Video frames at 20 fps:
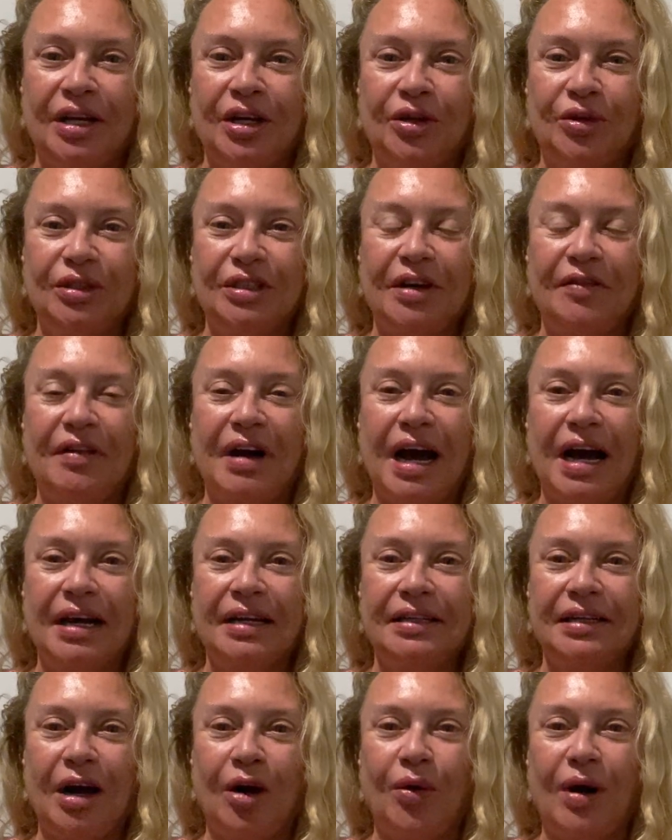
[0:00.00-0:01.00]
Und da
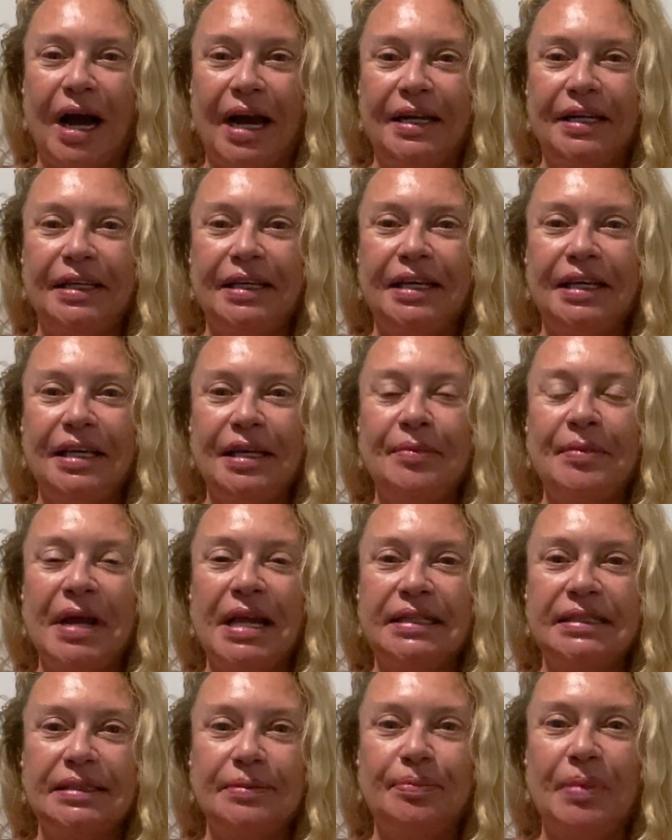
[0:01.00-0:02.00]
waren auch einige
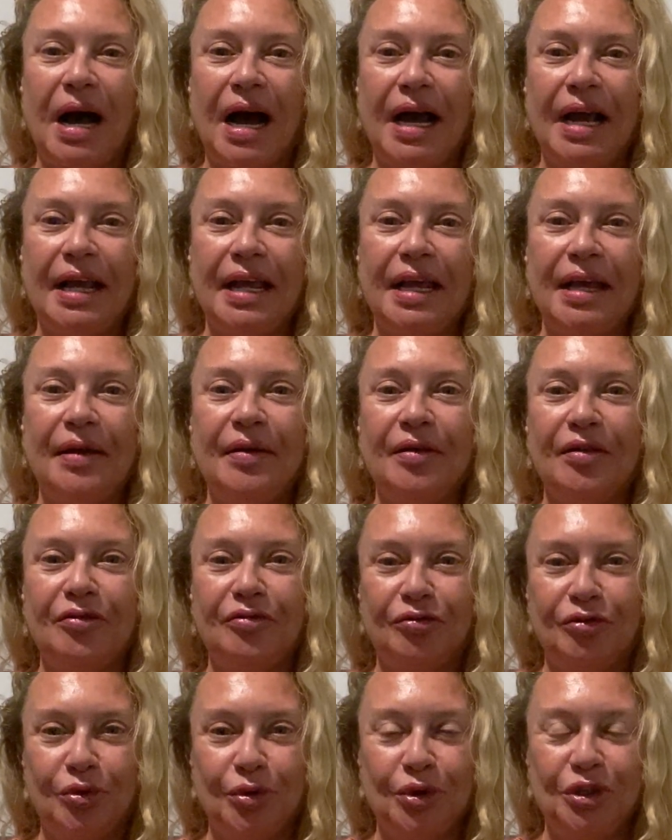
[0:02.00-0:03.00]
E-Mails bei,
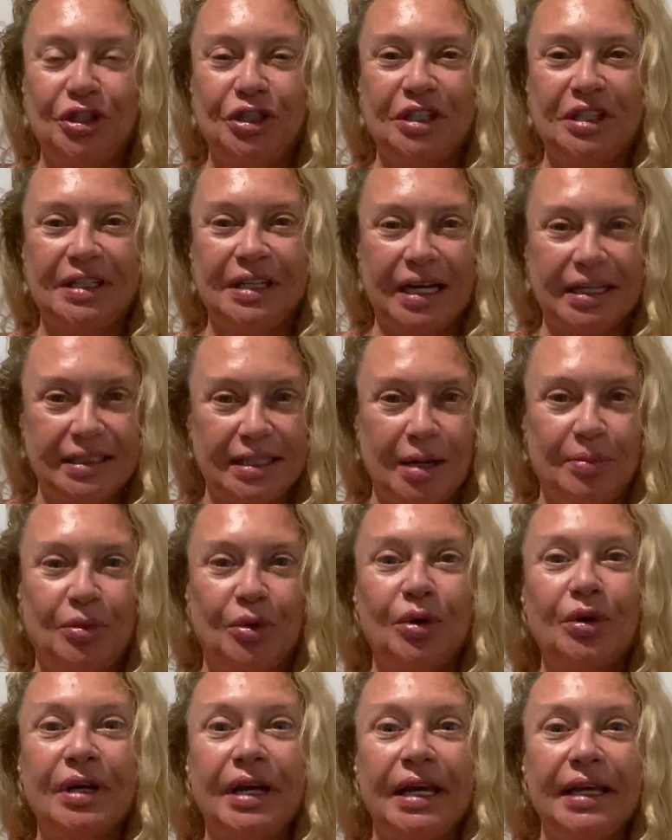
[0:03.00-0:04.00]
wo ich gedacht habe,
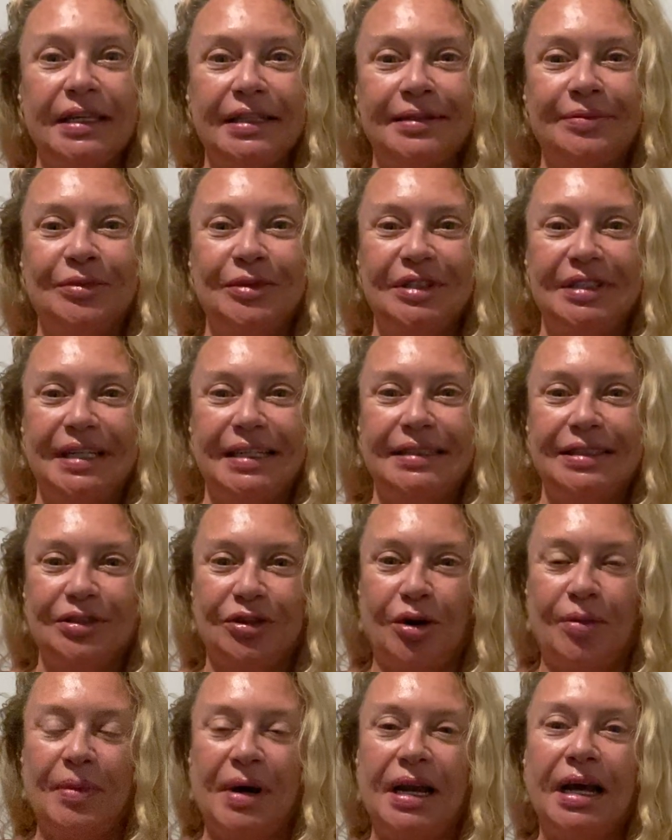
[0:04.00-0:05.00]
okay, ich muss jetzt
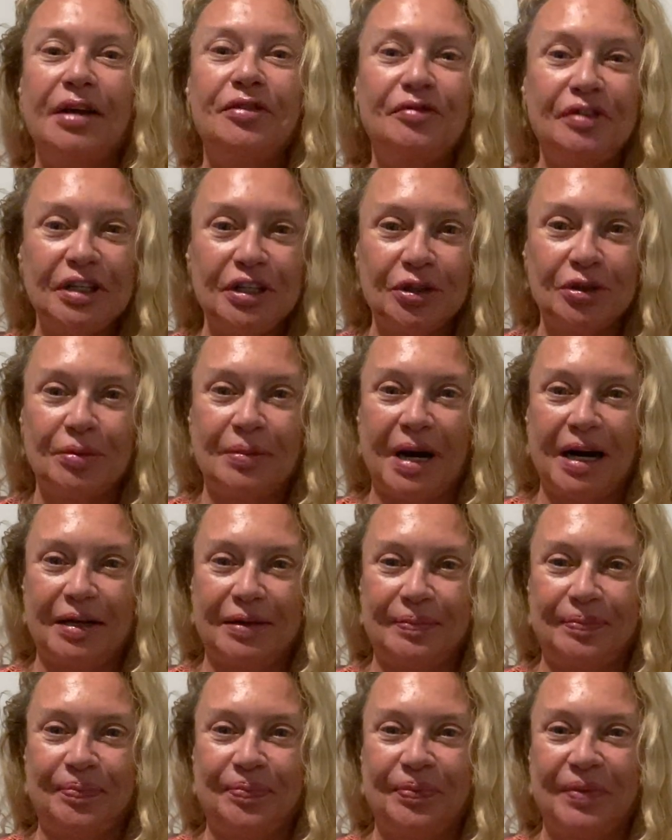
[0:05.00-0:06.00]
noch mal ein Video
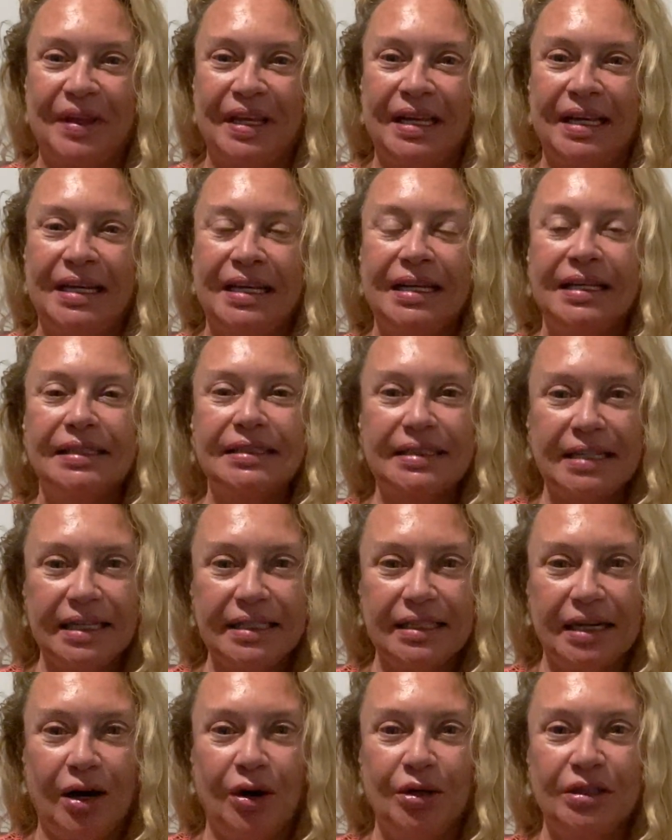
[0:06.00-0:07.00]
machen. Es
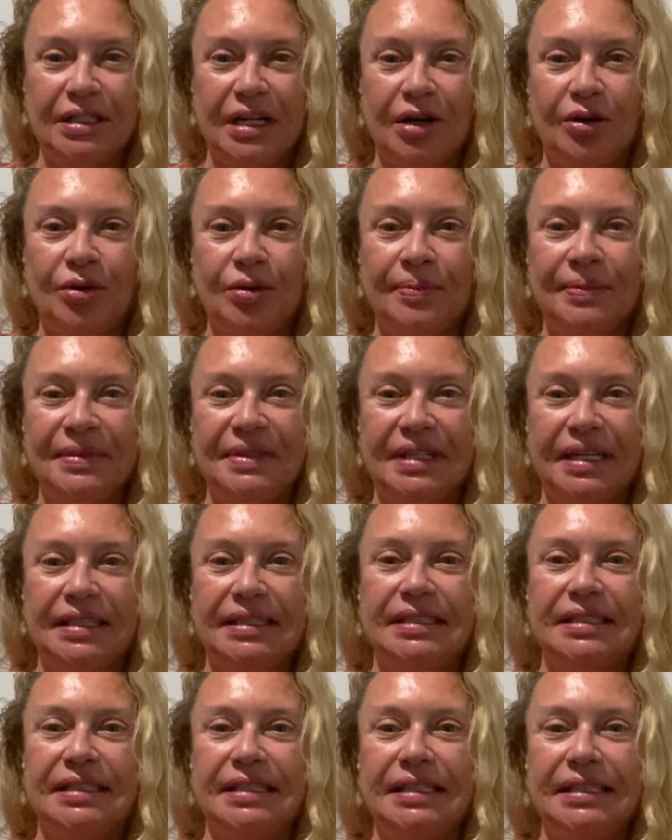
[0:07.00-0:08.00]
geht auch darum,
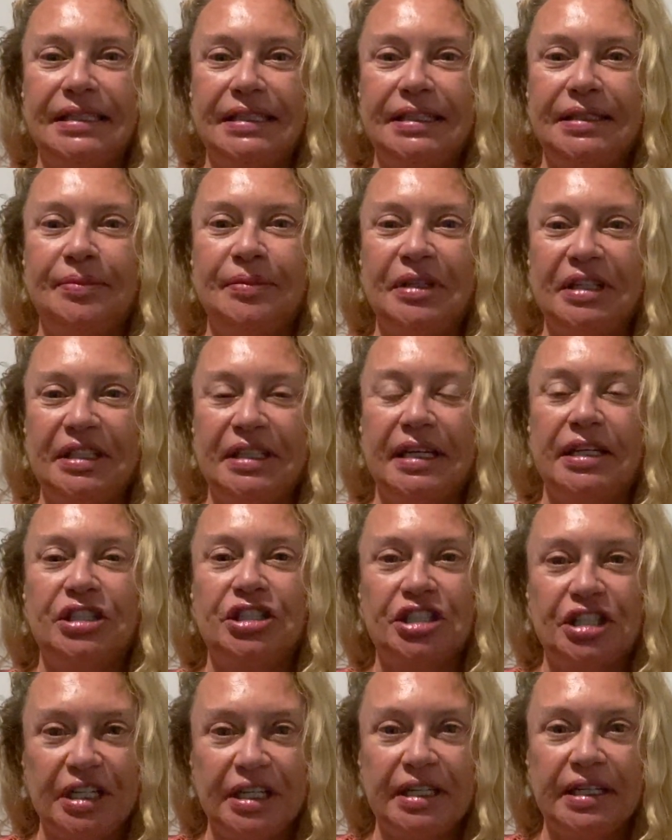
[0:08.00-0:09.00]
dass ich mich
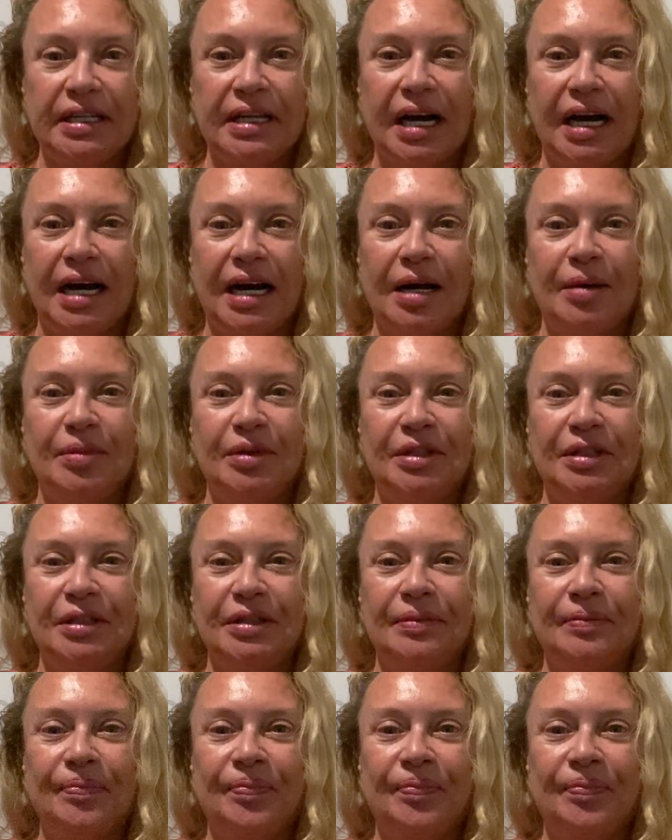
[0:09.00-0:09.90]
entschieden habe,